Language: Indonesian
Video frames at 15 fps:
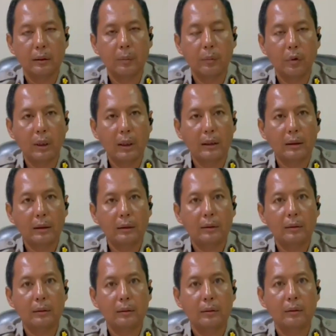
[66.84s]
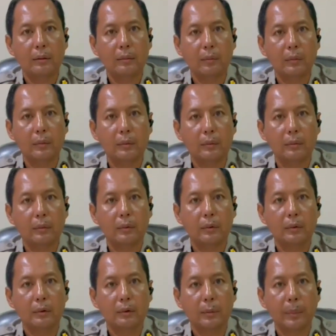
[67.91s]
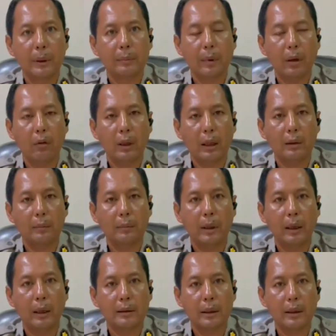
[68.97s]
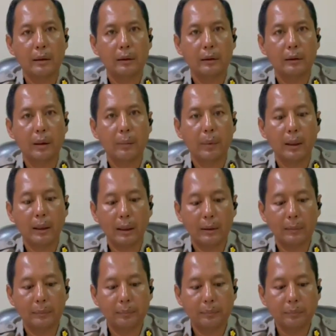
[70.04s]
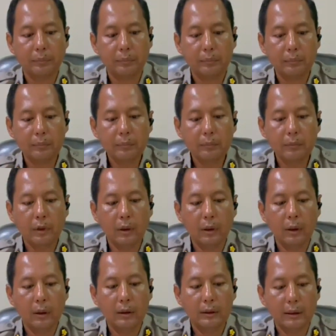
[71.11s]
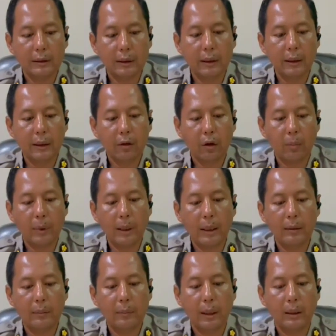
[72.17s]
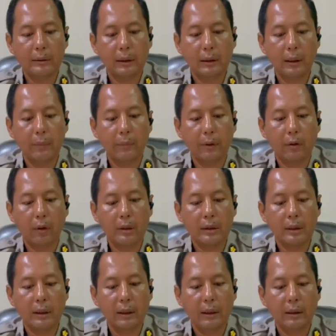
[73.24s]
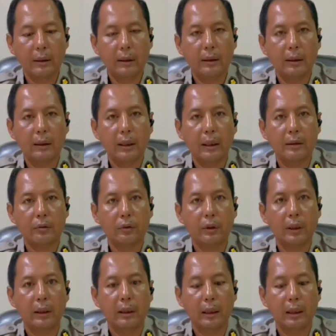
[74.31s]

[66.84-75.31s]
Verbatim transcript: gabungan sempat melakukan balasan tembakan. Saat ini korban berhasil dievakuasi ke RSUD